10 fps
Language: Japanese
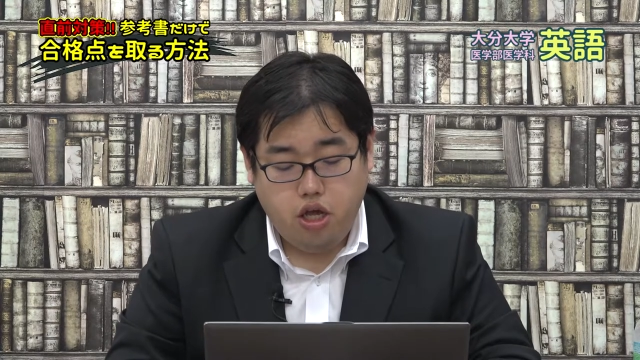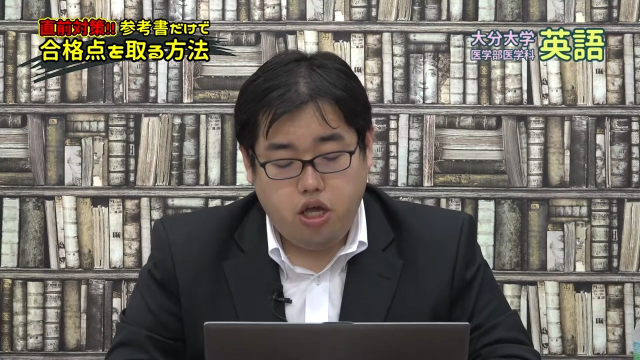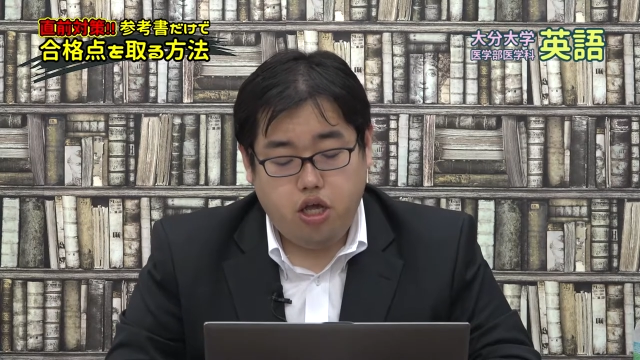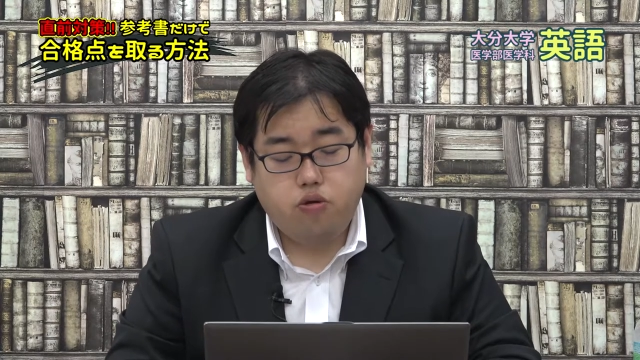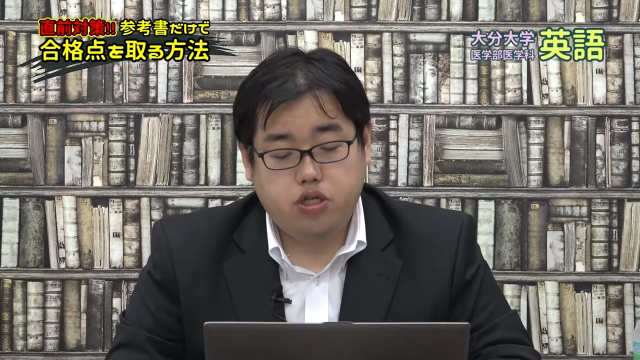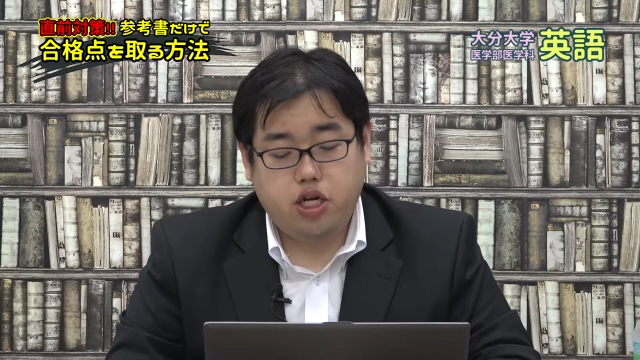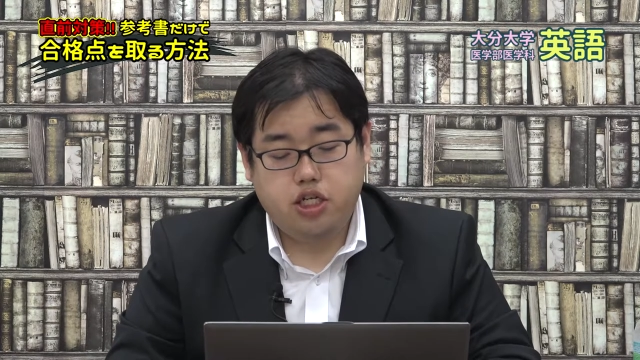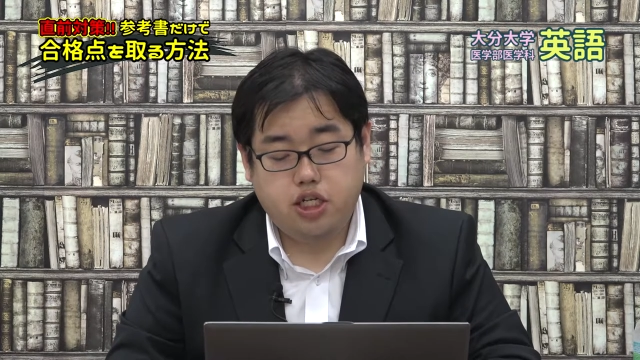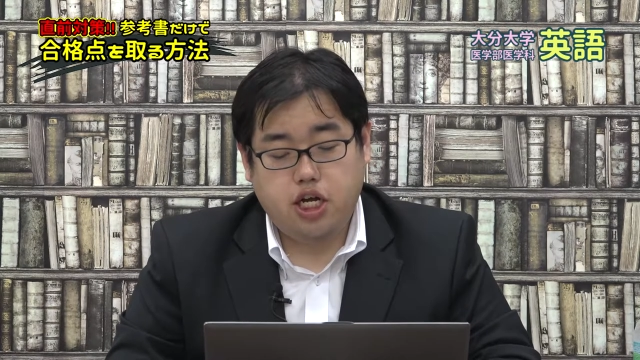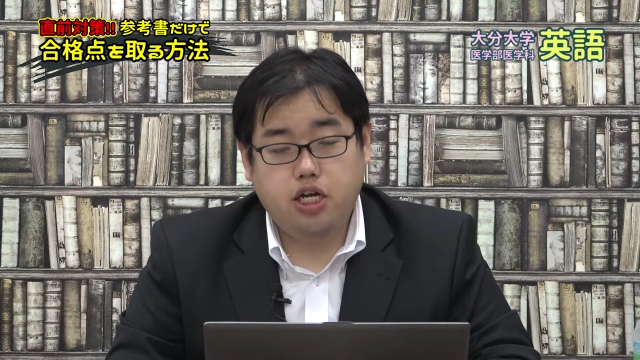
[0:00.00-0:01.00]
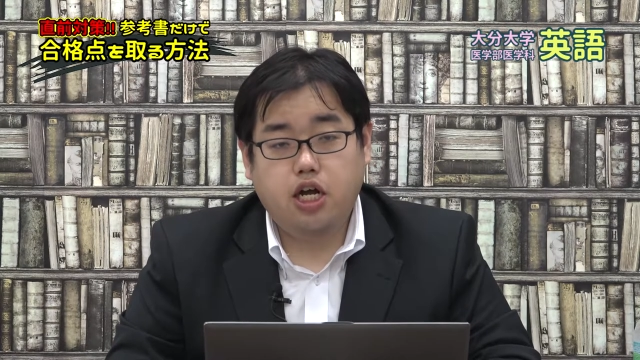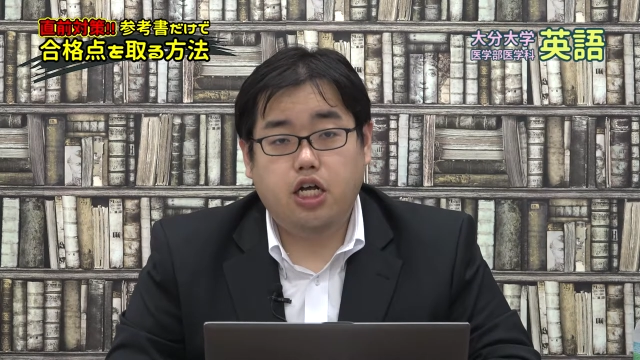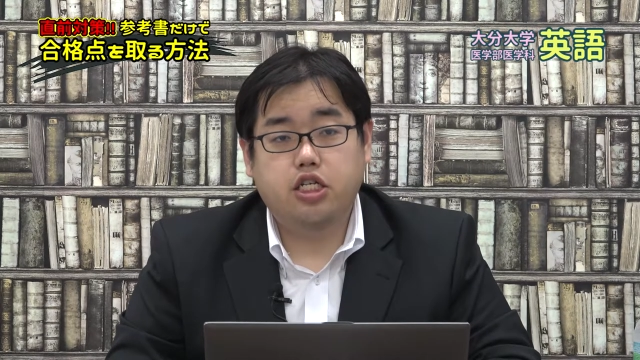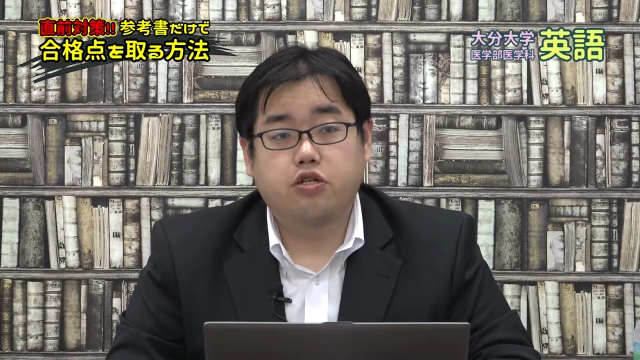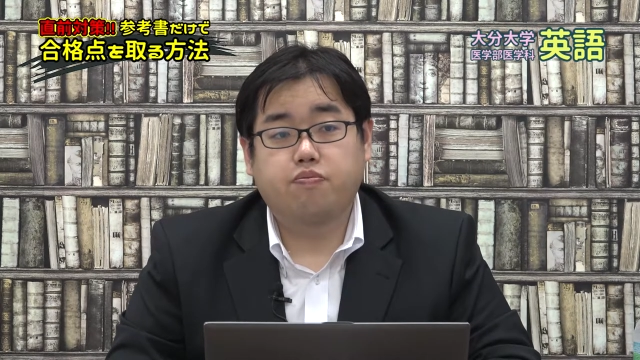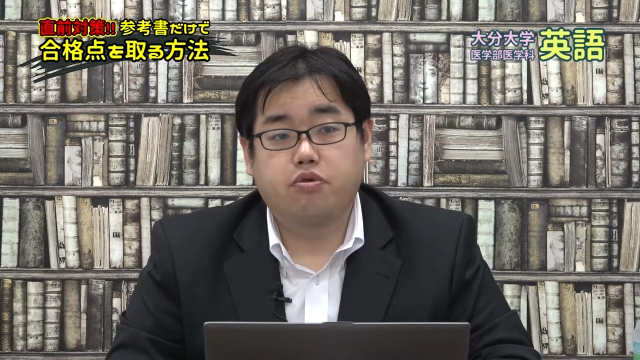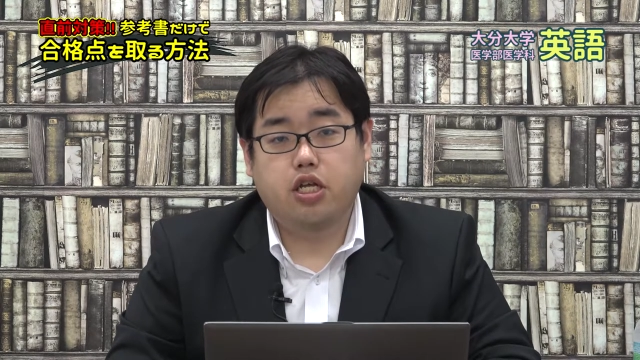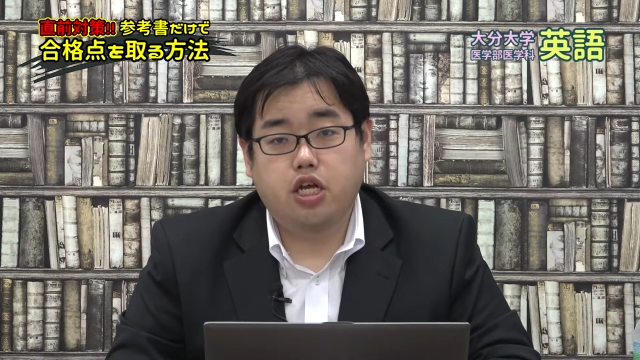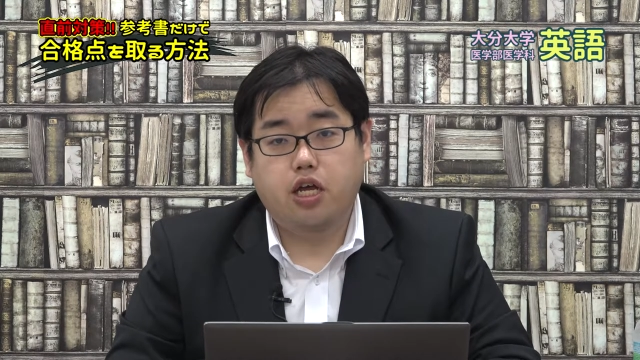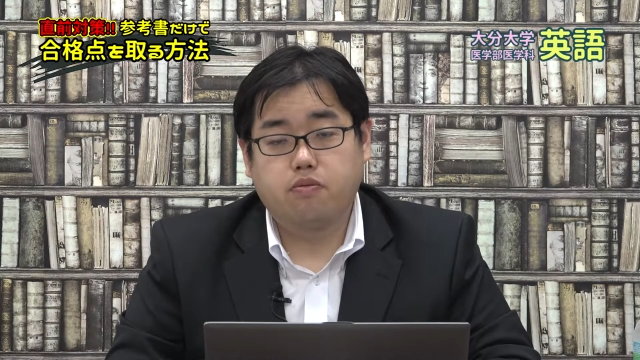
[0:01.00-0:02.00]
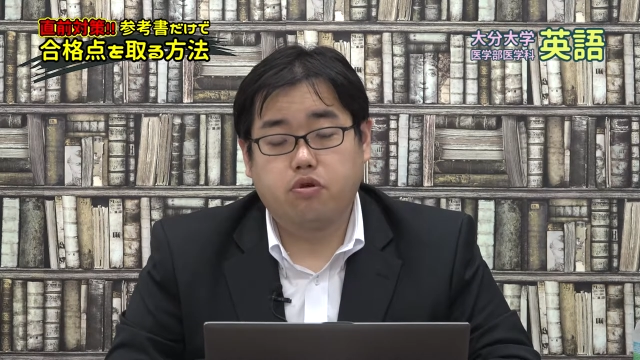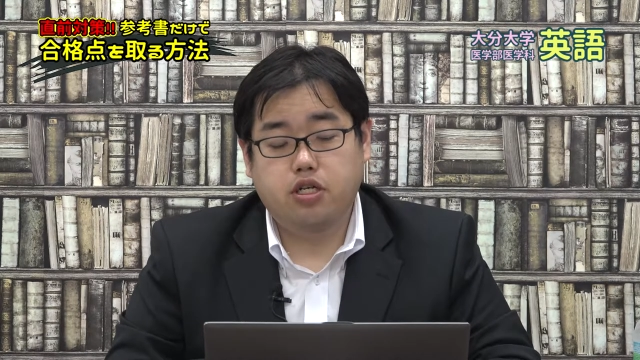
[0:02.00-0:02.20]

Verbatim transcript: えー、こちら時間が80分で大問